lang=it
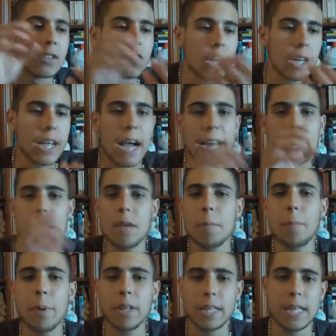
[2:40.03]
cercare di
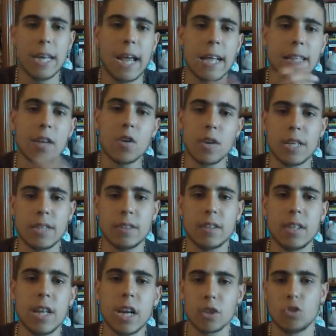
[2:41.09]
impedire ai
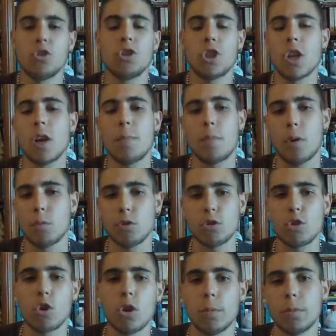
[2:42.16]
terroristi di raggiungere il proprio
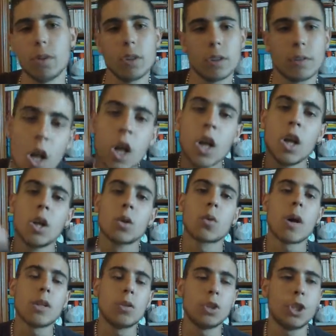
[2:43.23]
scopo.
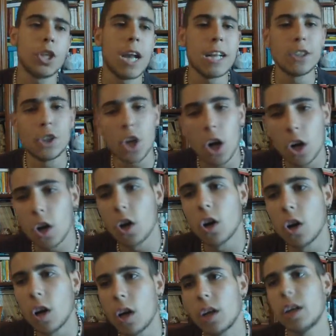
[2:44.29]
Quando uscirà il
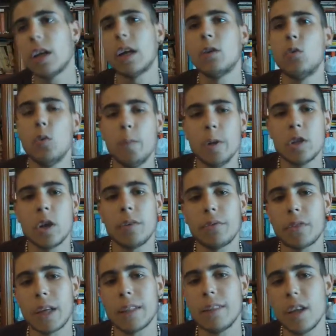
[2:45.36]
gioco
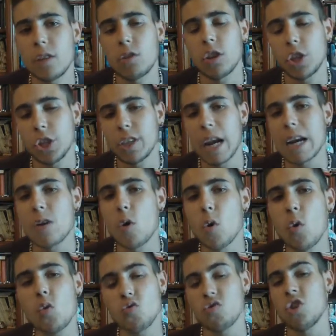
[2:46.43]
l'Ubisoft ha detto che ci
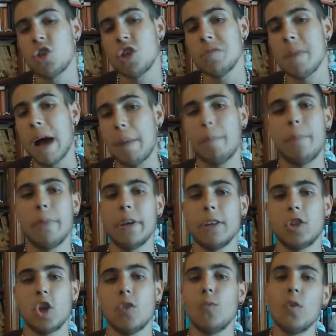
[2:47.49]
saranno 11
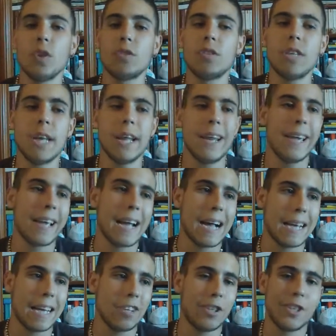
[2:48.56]
mappe, ciò vuol dire
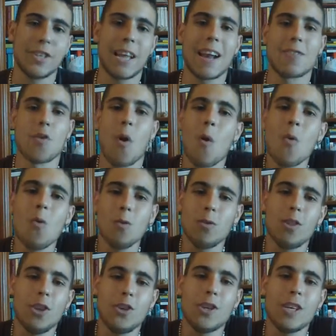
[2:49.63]
regà che ci saranno
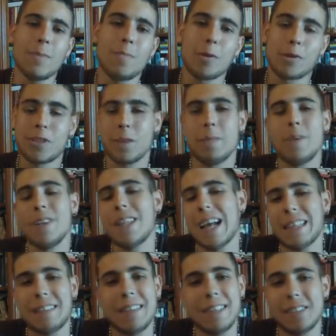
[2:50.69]
11
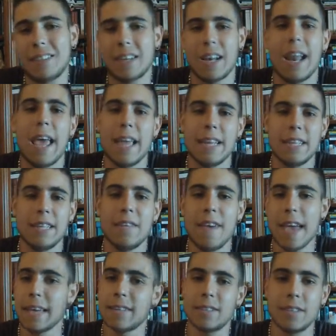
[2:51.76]
possibilità di scleri
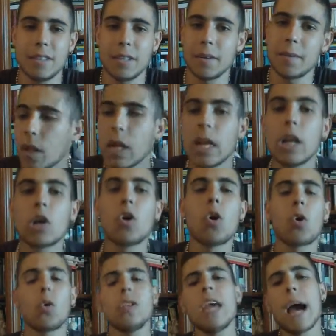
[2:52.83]
diversi.
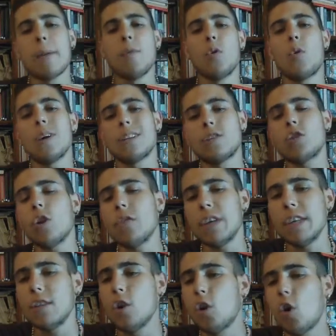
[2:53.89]
Concludiamo questo
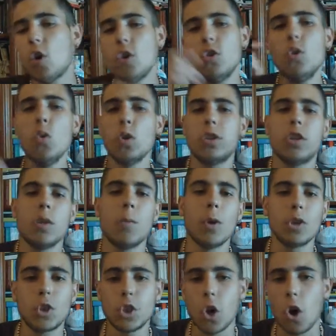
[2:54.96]
video con
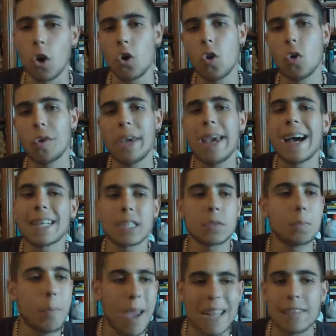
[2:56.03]
l'ultimo gioco che
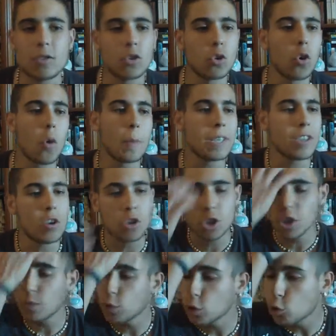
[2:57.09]
aspetto come se non
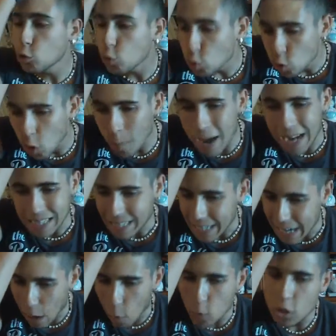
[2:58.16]
ci fosse un domani
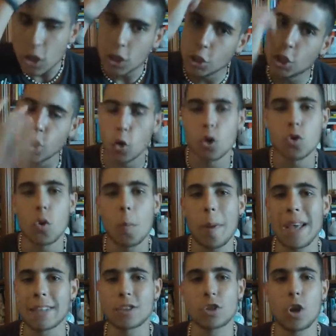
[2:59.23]
regà ogni giorno
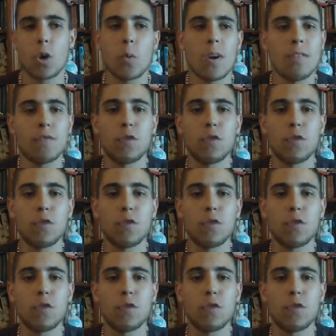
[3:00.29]
penso a quel